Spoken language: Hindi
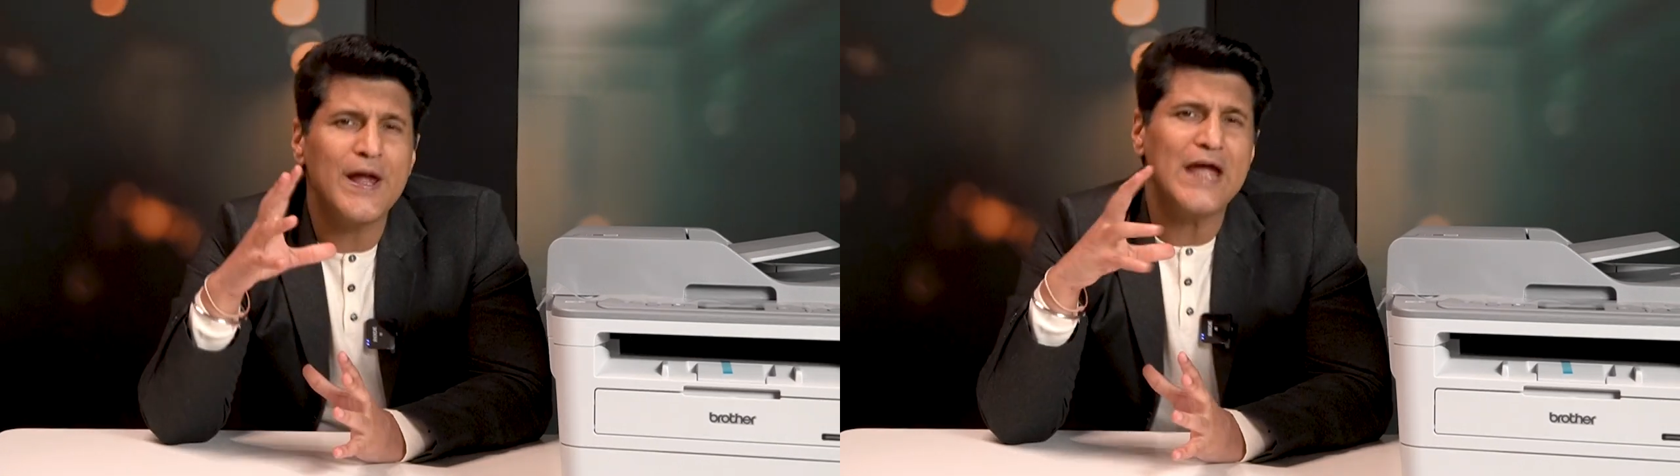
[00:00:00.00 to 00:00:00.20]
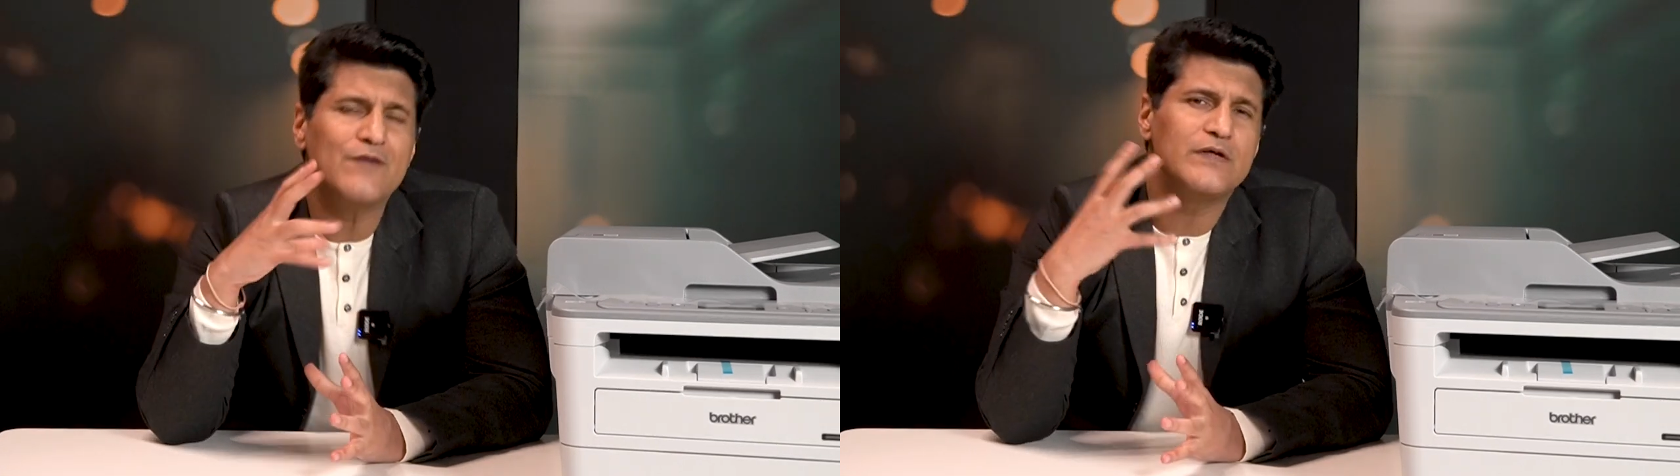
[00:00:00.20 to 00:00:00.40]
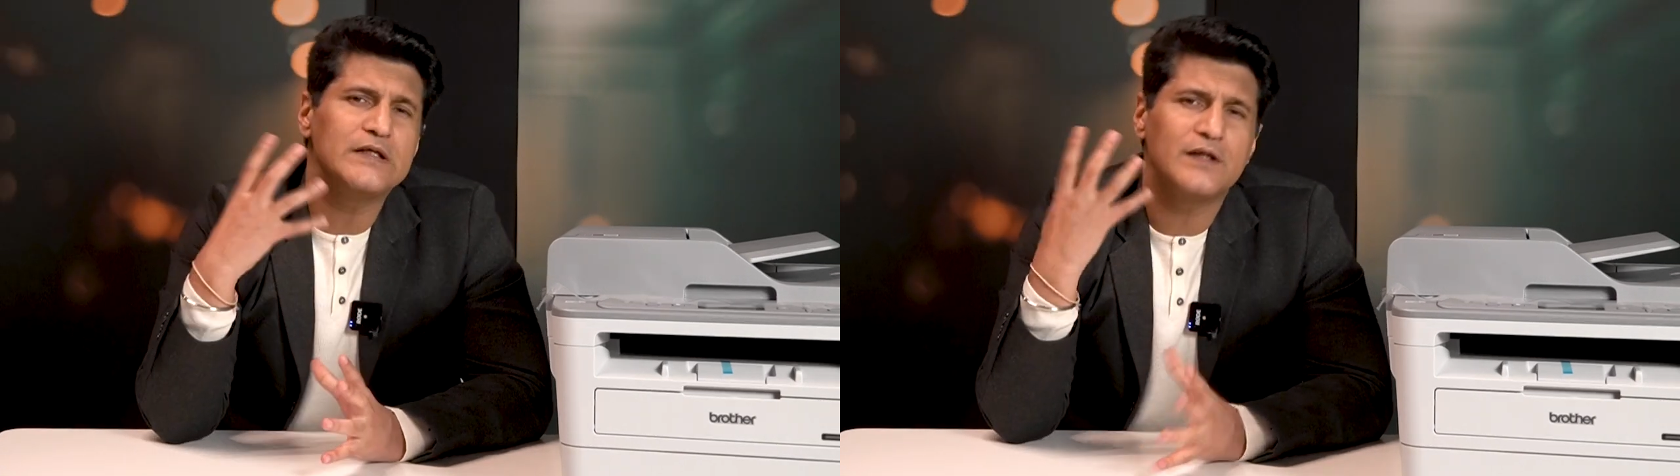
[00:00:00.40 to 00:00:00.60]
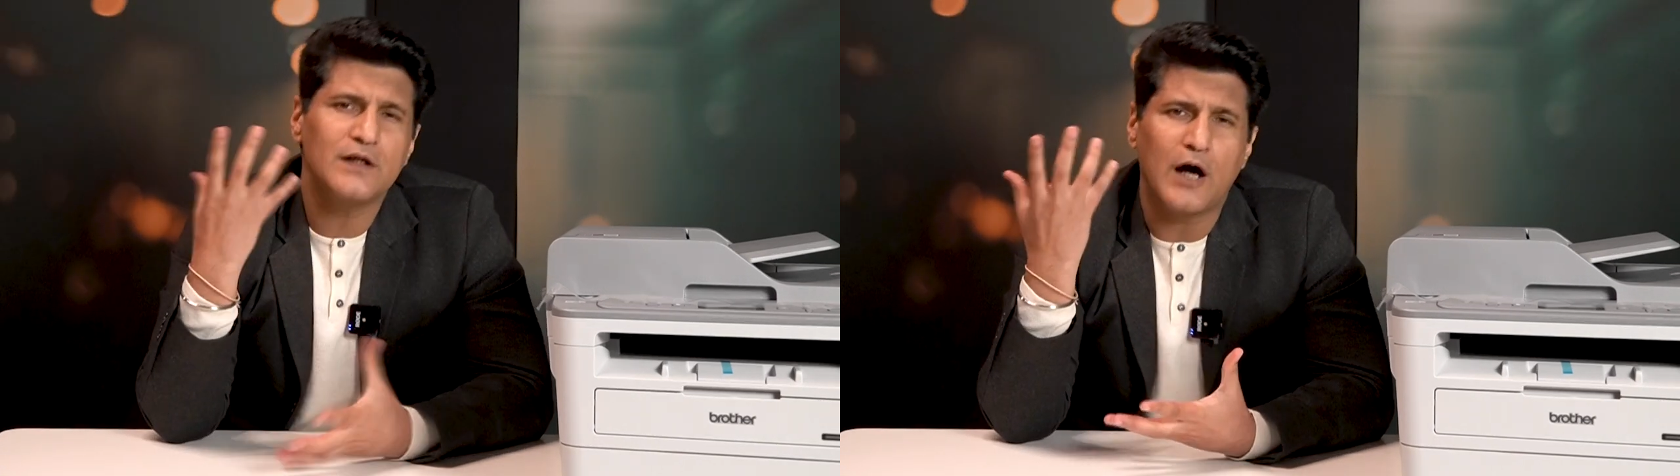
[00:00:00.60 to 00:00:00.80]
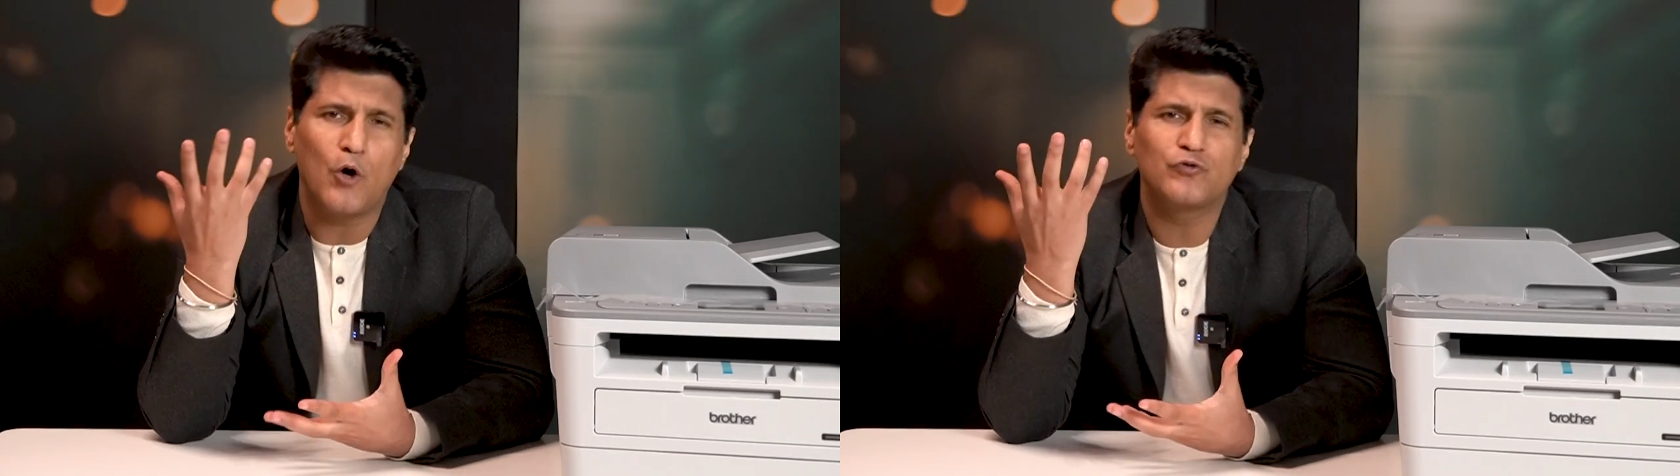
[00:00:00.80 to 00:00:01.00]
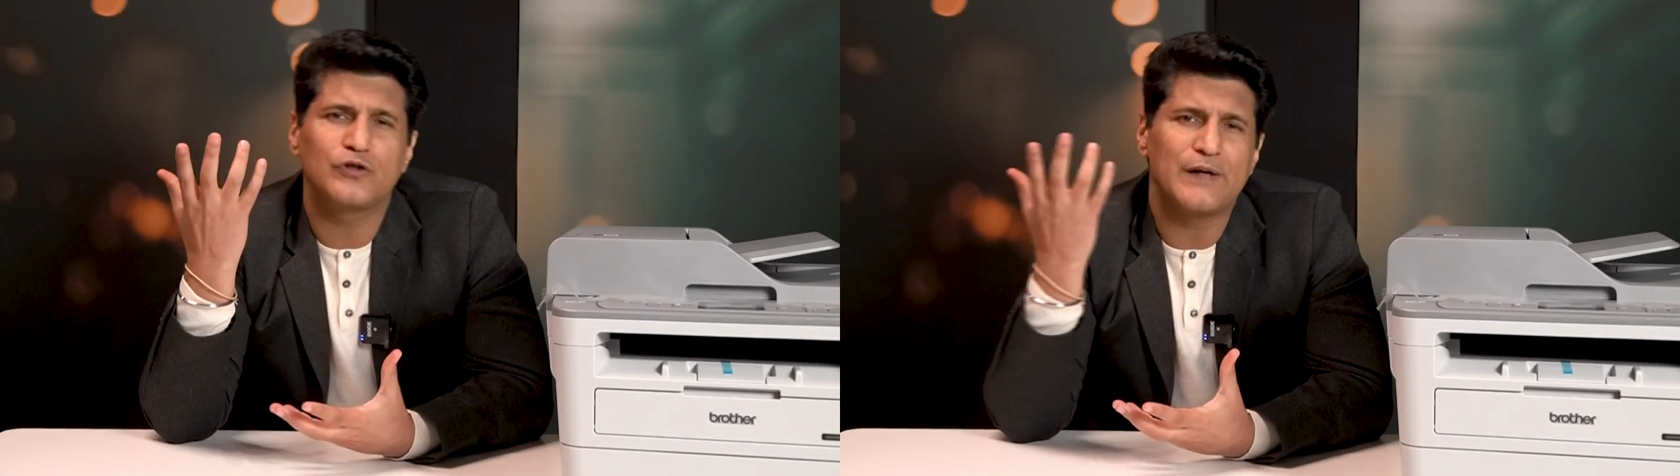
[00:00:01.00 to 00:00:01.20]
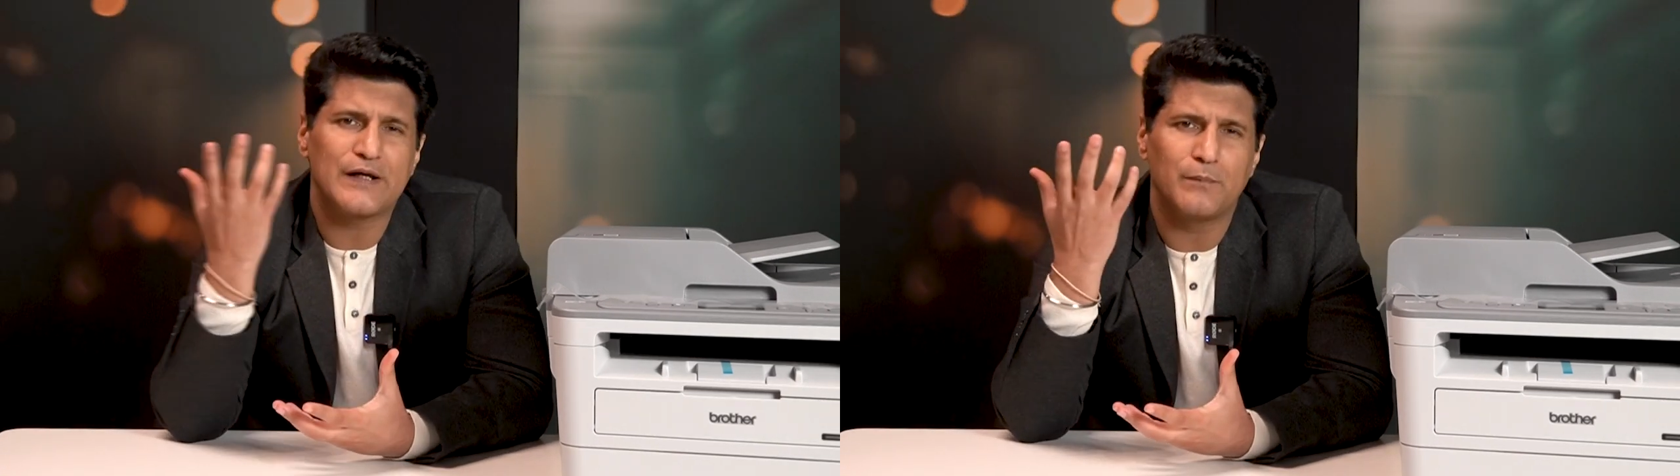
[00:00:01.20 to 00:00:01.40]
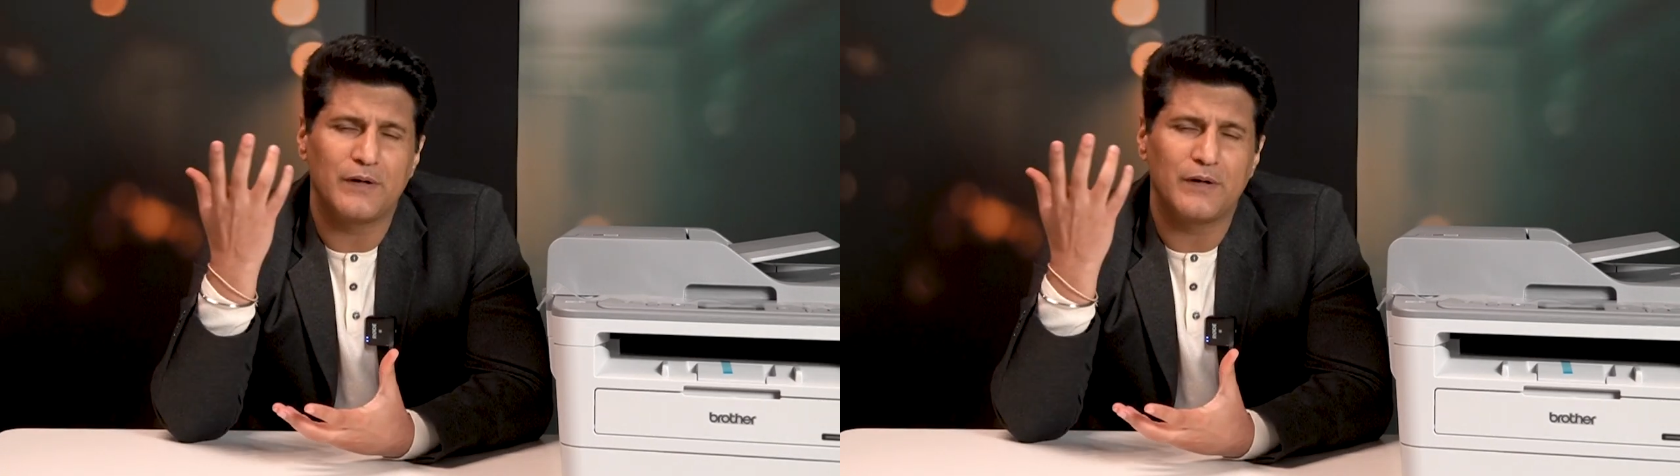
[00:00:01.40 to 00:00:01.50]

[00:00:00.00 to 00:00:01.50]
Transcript: एवरीथिंग हाउस हमारे